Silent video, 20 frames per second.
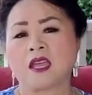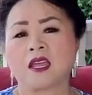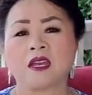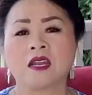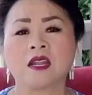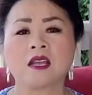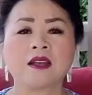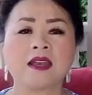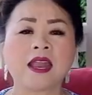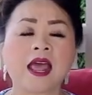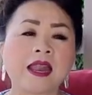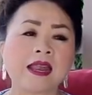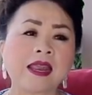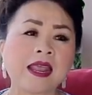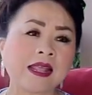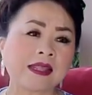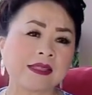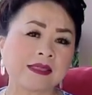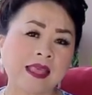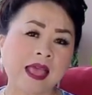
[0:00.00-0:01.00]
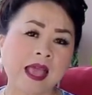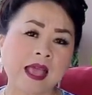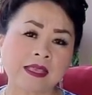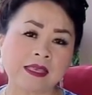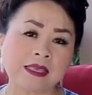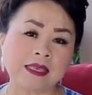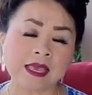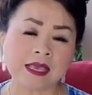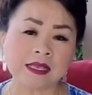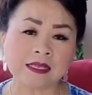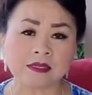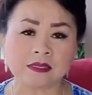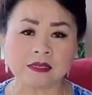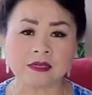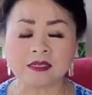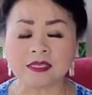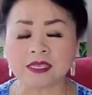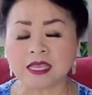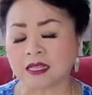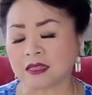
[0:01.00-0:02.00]
nữ đa đây ta kia xứ
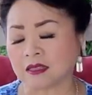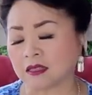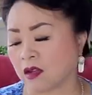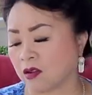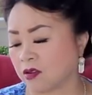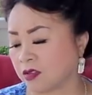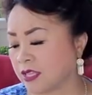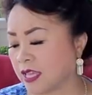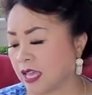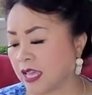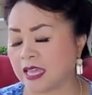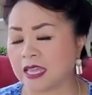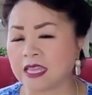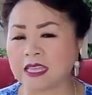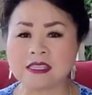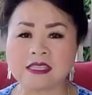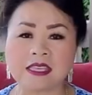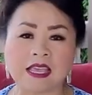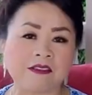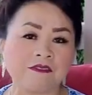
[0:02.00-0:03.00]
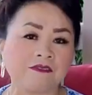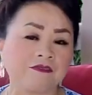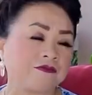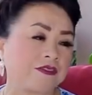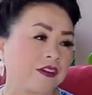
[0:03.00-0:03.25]
kia tàu kia ít chơi